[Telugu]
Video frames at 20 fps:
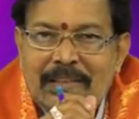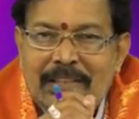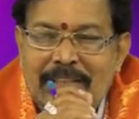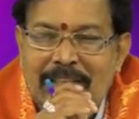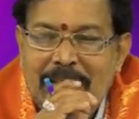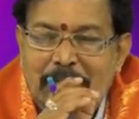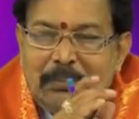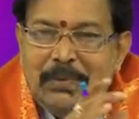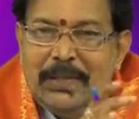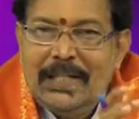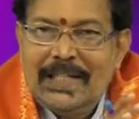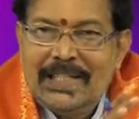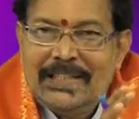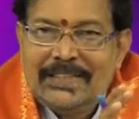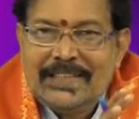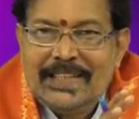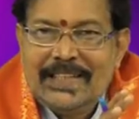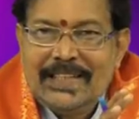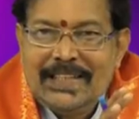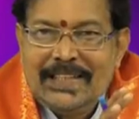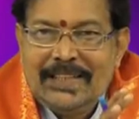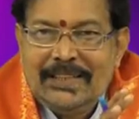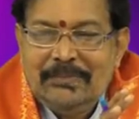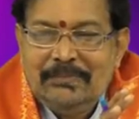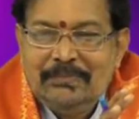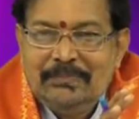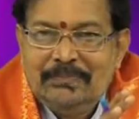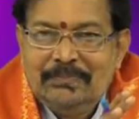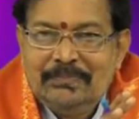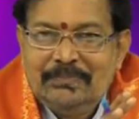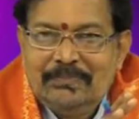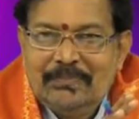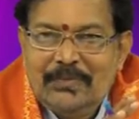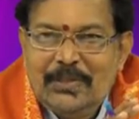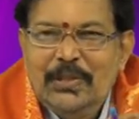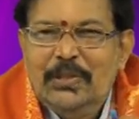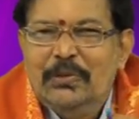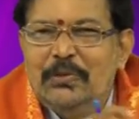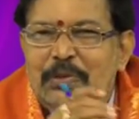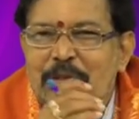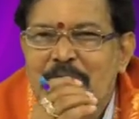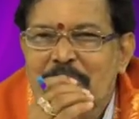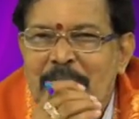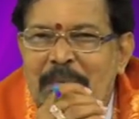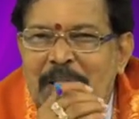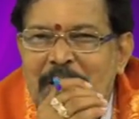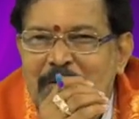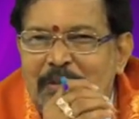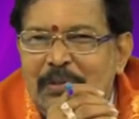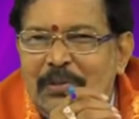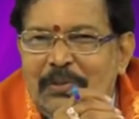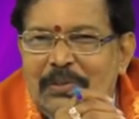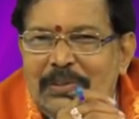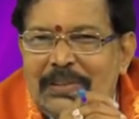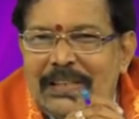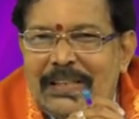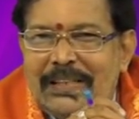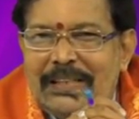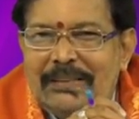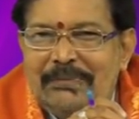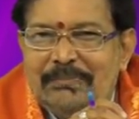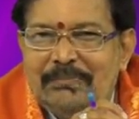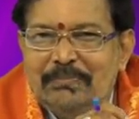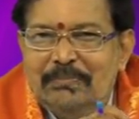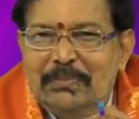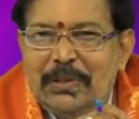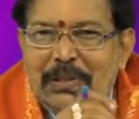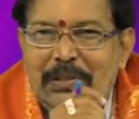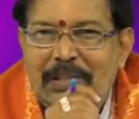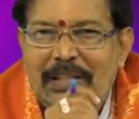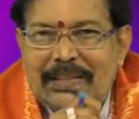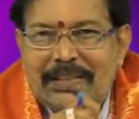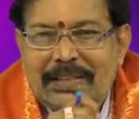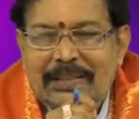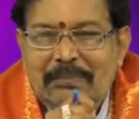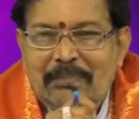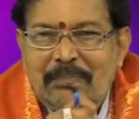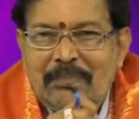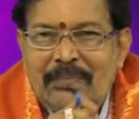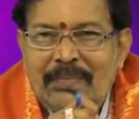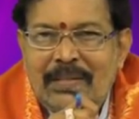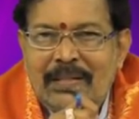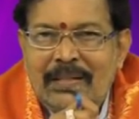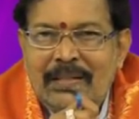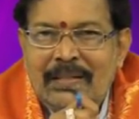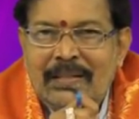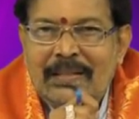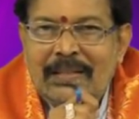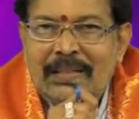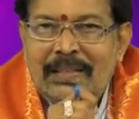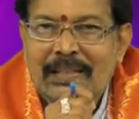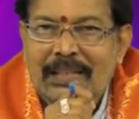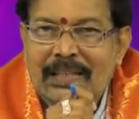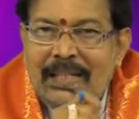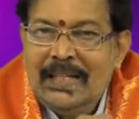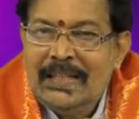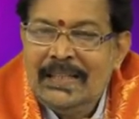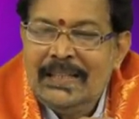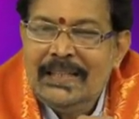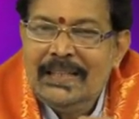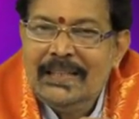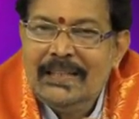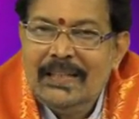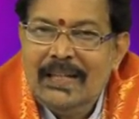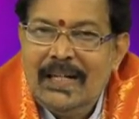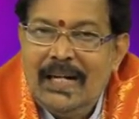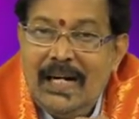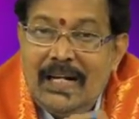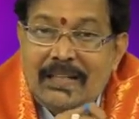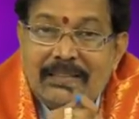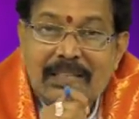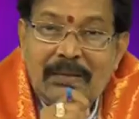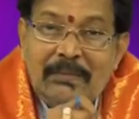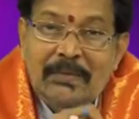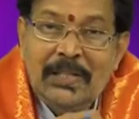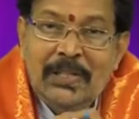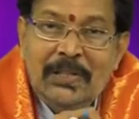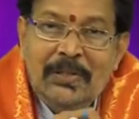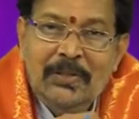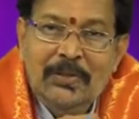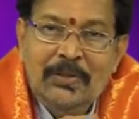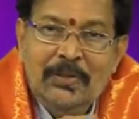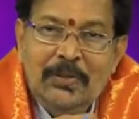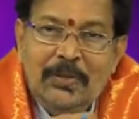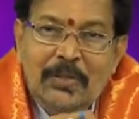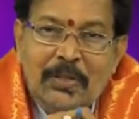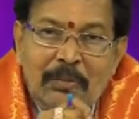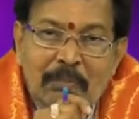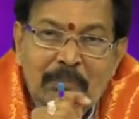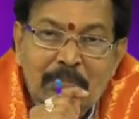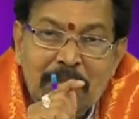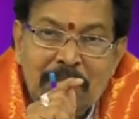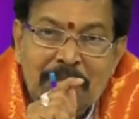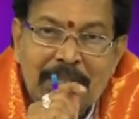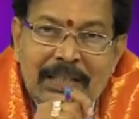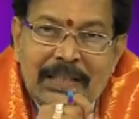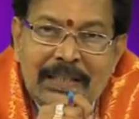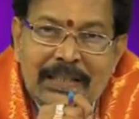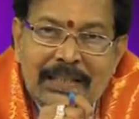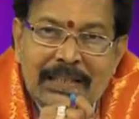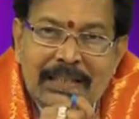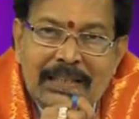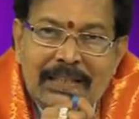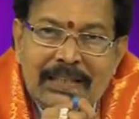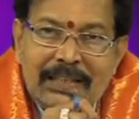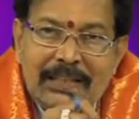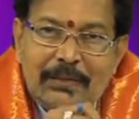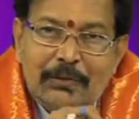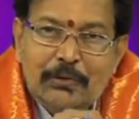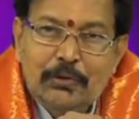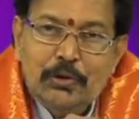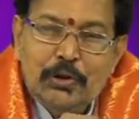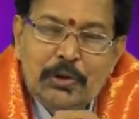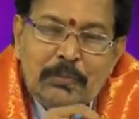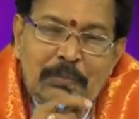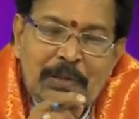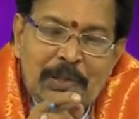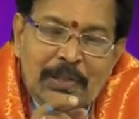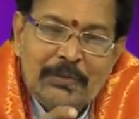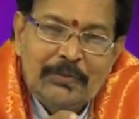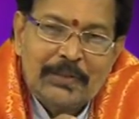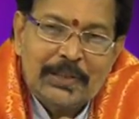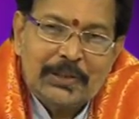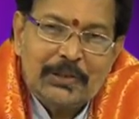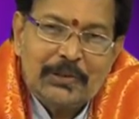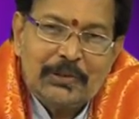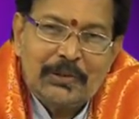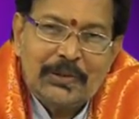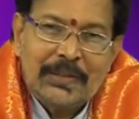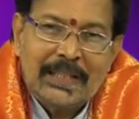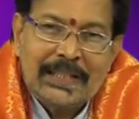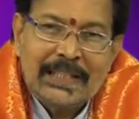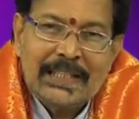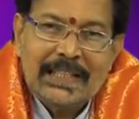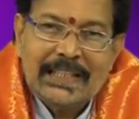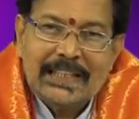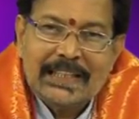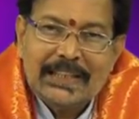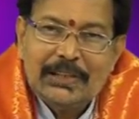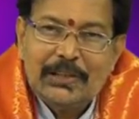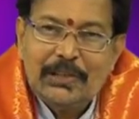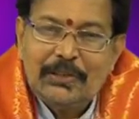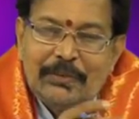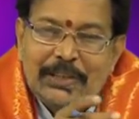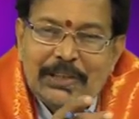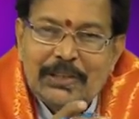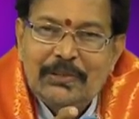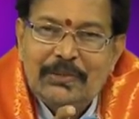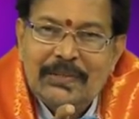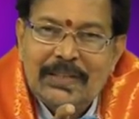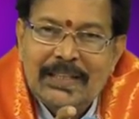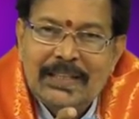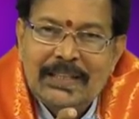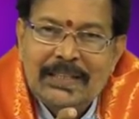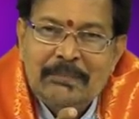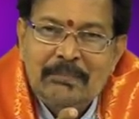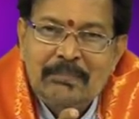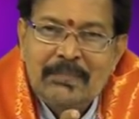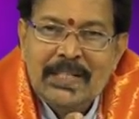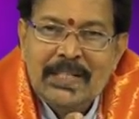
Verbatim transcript: ఈ డబ్బులు ఎలా చేయాలా ఇది కొంచెం మనసులో కొంత పీకులాట కానీ ఆ సమయంలో మీరు కనుక కుటుంబంలో వ్యక్తులతో కానీ లేక ఎదురు వ్యక్తులతో కానీ